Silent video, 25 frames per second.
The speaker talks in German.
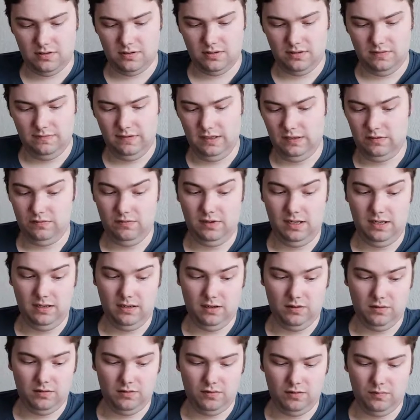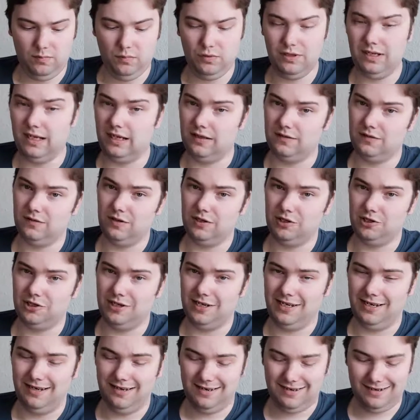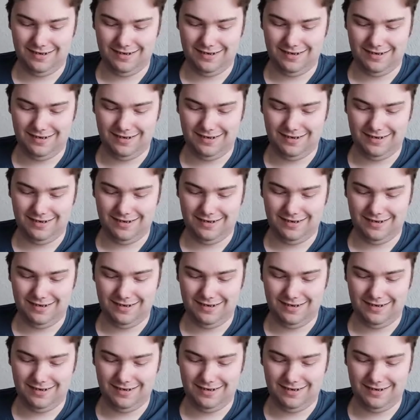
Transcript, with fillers: Eventuell auch, um modern zu erscheinen.